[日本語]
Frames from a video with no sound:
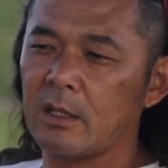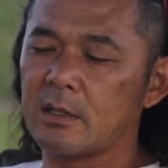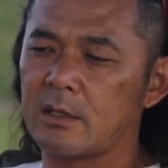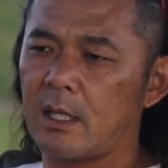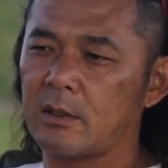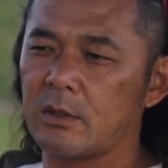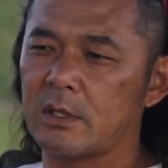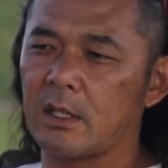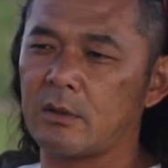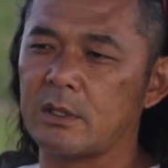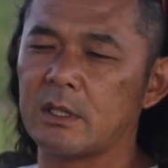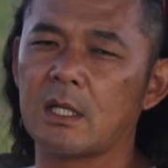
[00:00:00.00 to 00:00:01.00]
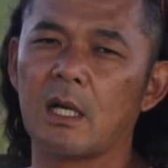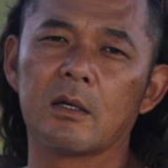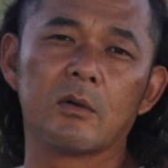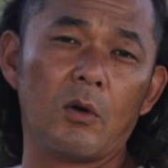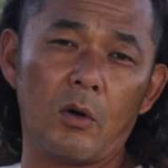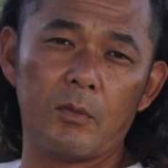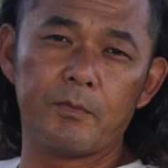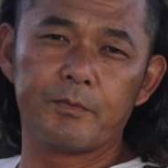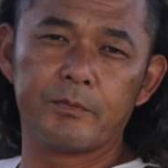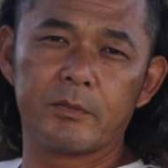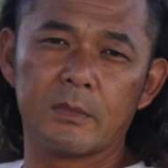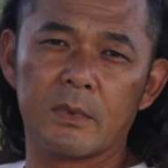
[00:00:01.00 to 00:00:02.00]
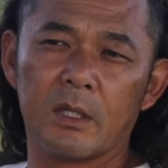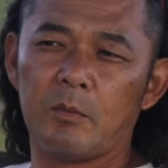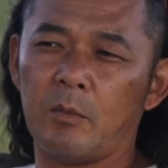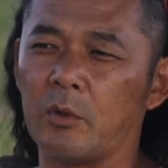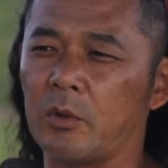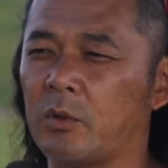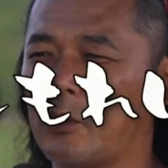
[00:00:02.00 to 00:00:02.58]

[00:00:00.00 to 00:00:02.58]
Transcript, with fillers: スタートして9時間後、もう